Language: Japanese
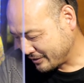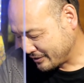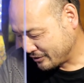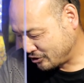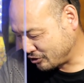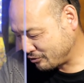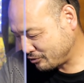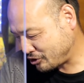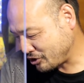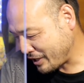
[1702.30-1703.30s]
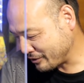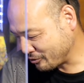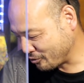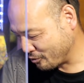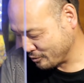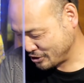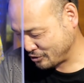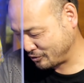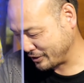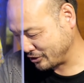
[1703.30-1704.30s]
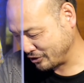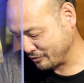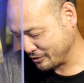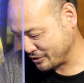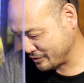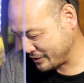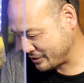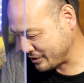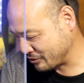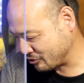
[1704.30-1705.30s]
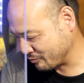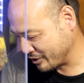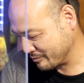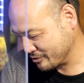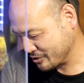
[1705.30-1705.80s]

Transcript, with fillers: 地口あんどんを作ったりしてるんですよね、千住名物を